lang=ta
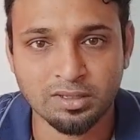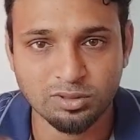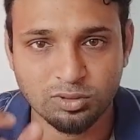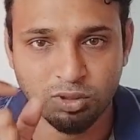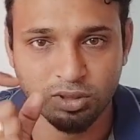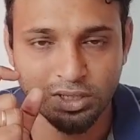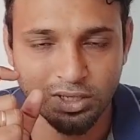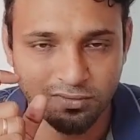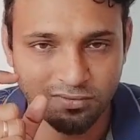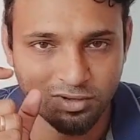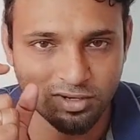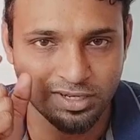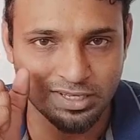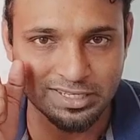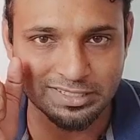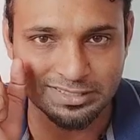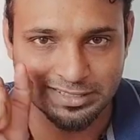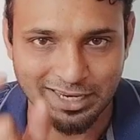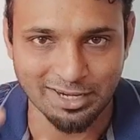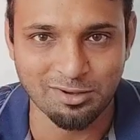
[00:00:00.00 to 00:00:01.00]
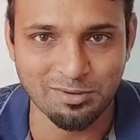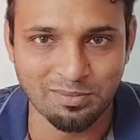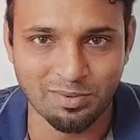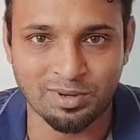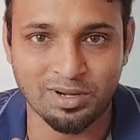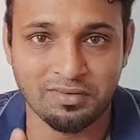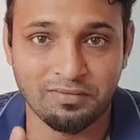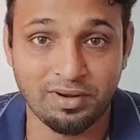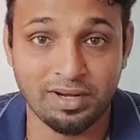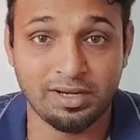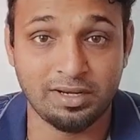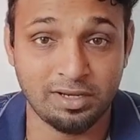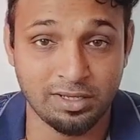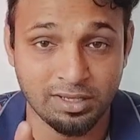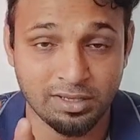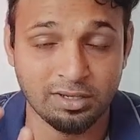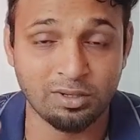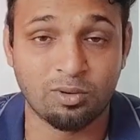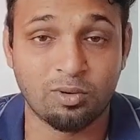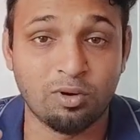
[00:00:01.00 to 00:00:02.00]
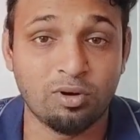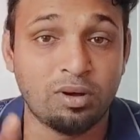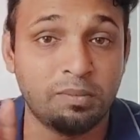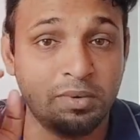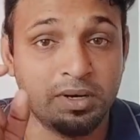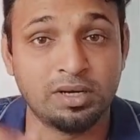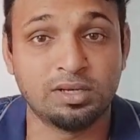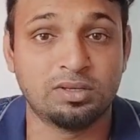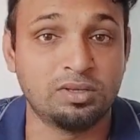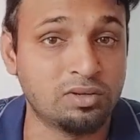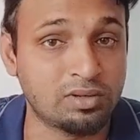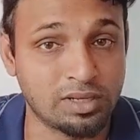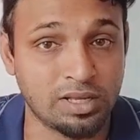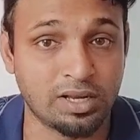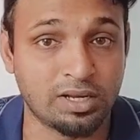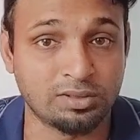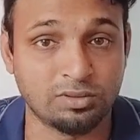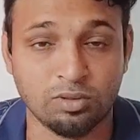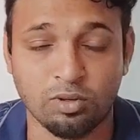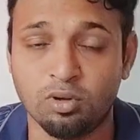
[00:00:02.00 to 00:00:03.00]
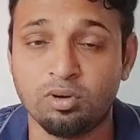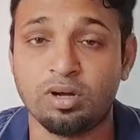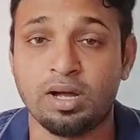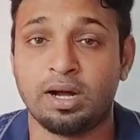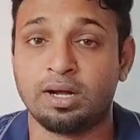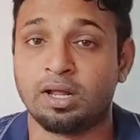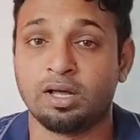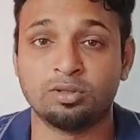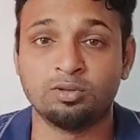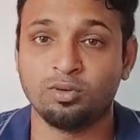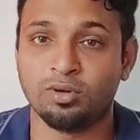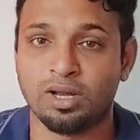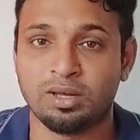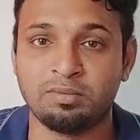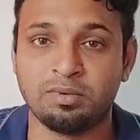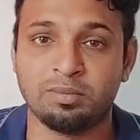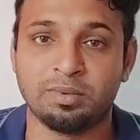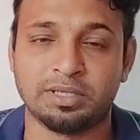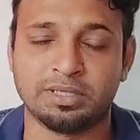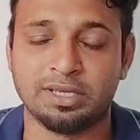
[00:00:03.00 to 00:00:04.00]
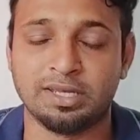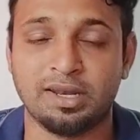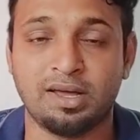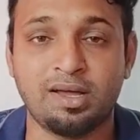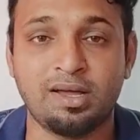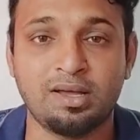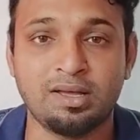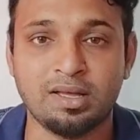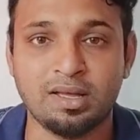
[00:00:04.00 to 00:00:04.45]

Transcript: ஸோ எவ்வளோ நீங்கள் செலவு பண்ண வேண்டி இருக்கும் அப்படின்றதையும் கிளியராக சொல்லும் அண்ட் அதுவும் இல்லாமல் பார்த்தீங்கன்னா